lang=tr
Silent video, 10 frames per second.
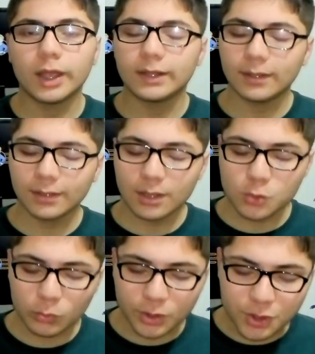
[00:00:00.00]
Edenlere
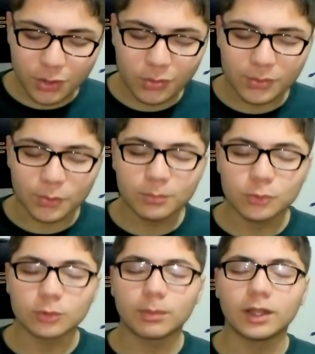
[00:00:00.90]
çok teşekkür ediyorum.
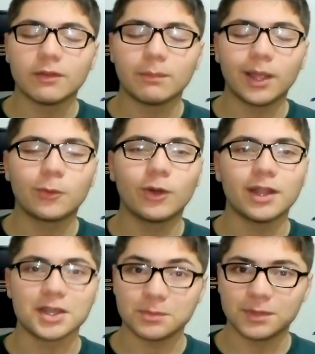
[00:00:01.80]
Türk Pala ve Vay
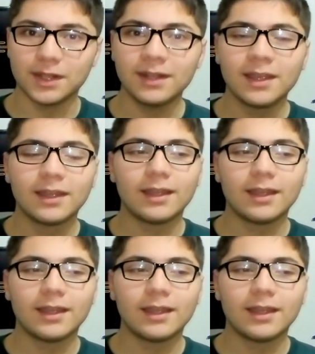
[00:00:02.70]
Koala'ya şimdiden.